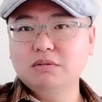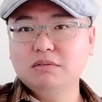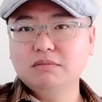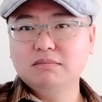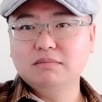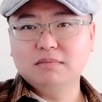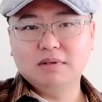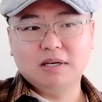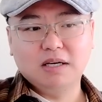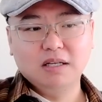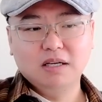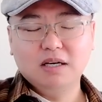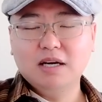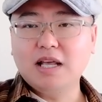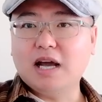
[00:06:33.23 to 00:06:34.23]
吨，是
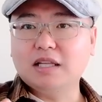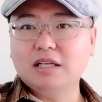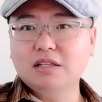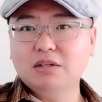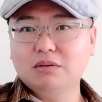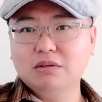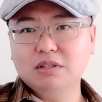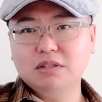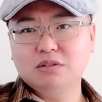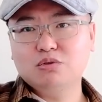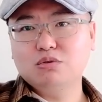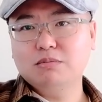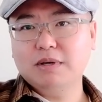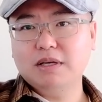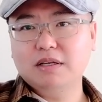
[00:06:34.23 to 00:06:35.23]
吧？俩弹头呢，
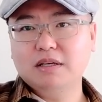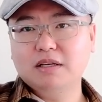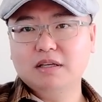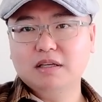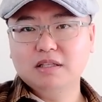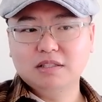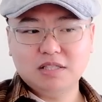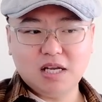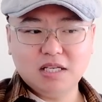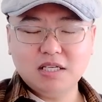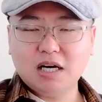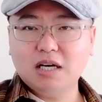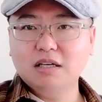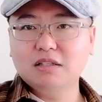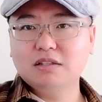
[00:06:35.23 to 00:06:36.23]
数倍，再
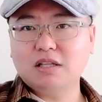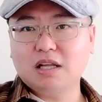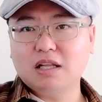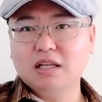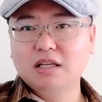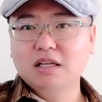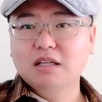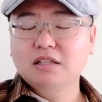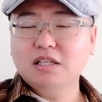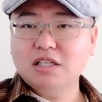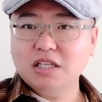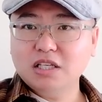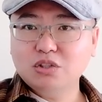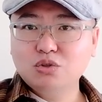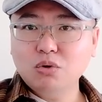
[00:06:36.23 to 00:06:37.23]
加上大，那
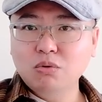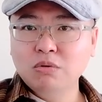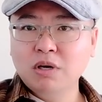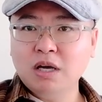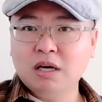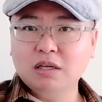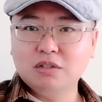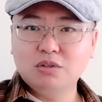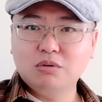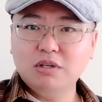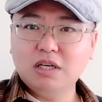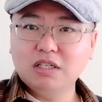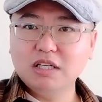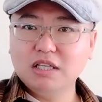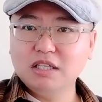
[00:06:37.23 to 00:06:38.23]
这个重量就
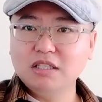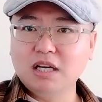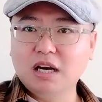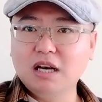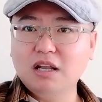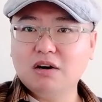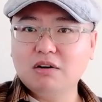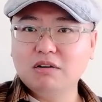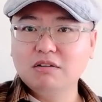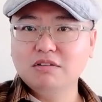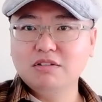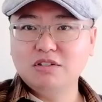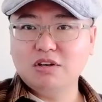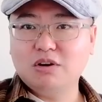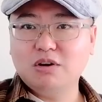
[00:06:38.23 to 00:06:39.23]
会让这个燃料
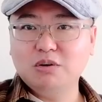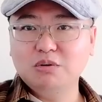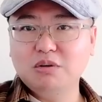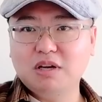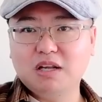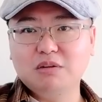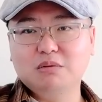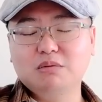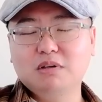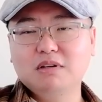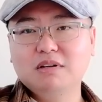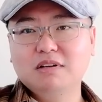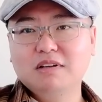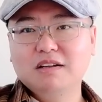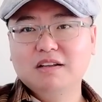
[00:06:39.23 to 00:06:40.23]
消耗越来越多，
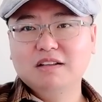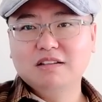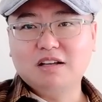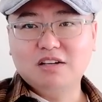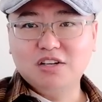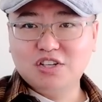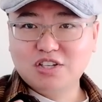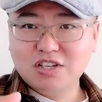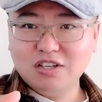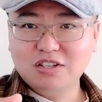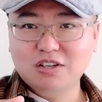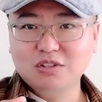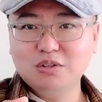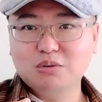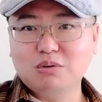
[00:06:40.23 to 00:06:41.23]
它这个射
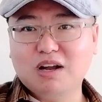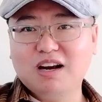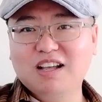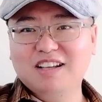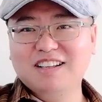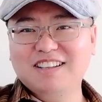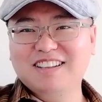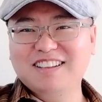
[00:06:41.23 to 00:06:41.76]
程就短了。